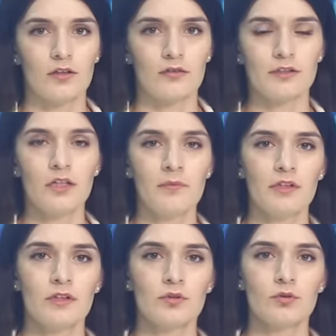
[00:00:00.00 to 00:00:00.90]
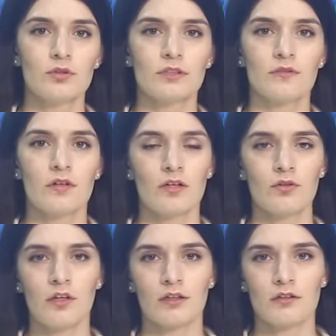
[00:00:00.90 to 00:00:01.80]
В селе Мики Крутульского
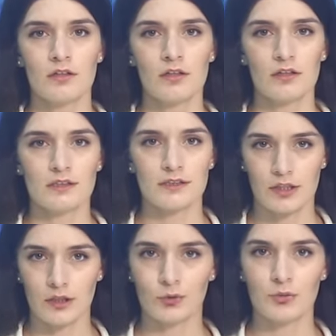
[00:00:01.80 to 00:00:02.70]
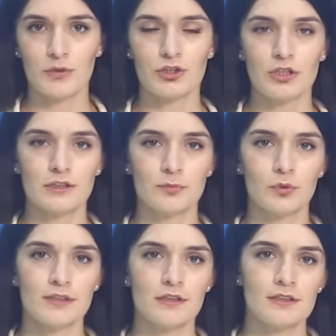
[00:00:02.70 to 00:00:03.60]
района открыли старинную мечеть
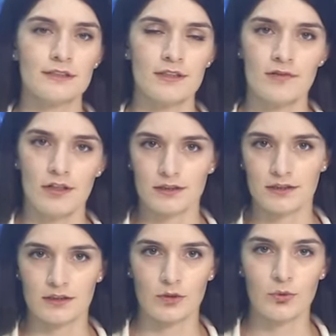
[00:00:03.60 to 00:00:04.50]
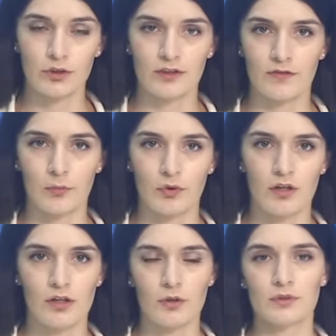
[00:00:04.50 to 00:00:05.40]
после реставрации. Культовому
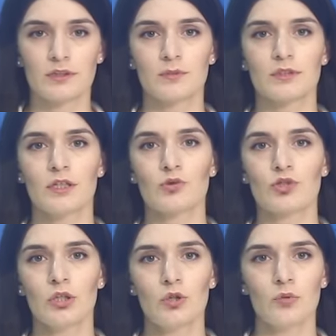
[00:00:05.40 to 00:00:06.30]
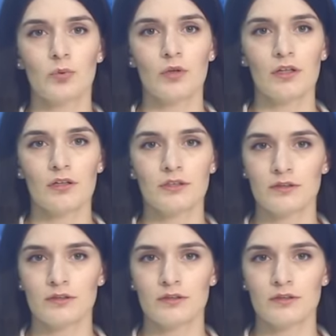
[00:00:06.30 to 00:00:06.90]
религиозному сооружению более